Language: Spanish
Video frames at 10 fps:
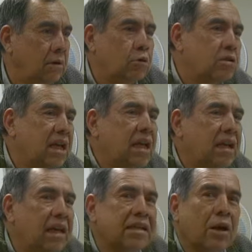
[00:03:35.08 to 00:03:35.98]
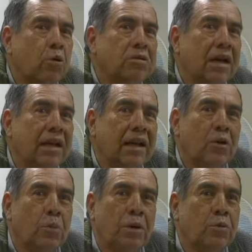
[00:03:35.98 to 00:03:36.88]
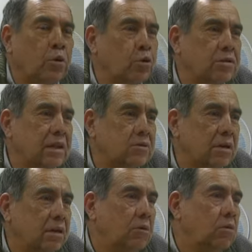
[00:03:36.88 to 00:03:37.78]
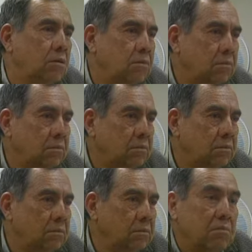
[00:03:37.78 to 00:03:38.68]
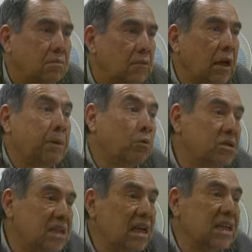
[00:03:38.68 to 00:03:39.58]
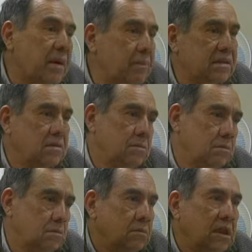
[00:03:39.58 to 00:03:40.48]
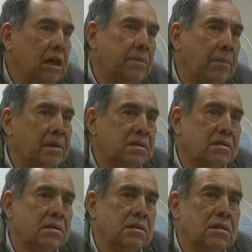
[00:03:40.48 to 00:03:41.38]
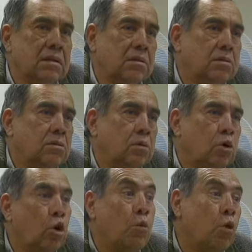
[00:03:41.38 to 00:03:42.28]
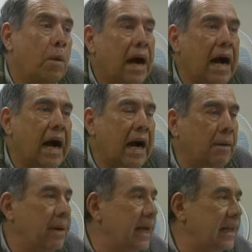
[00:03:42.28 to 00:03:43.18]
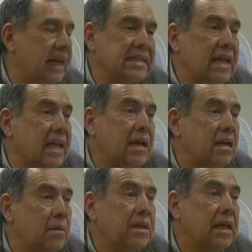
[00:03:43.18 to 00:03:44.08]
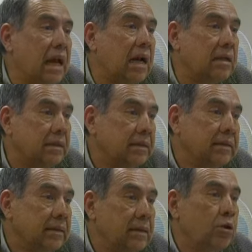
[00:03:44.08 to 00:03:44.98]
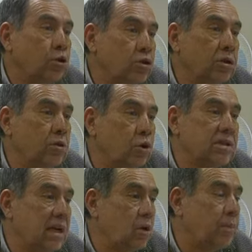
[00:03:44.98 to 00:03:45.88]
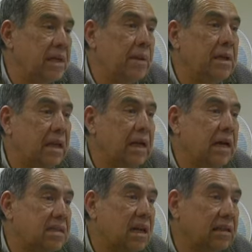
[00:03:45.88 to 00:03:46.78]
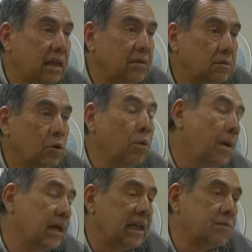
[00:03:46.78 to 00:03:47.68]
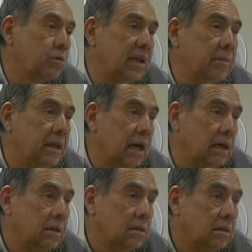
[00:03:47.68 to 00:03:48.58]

Entonces, ¿qué, desarrollo está generando para los productores de la zona? Ninguno. La pregunta es en las bambas. En las bambas, eh, ¿cómo van, a trasladar el mineral eh, los señores de la compañía minera Estrata? ¿Cómo van a transportar el mineral?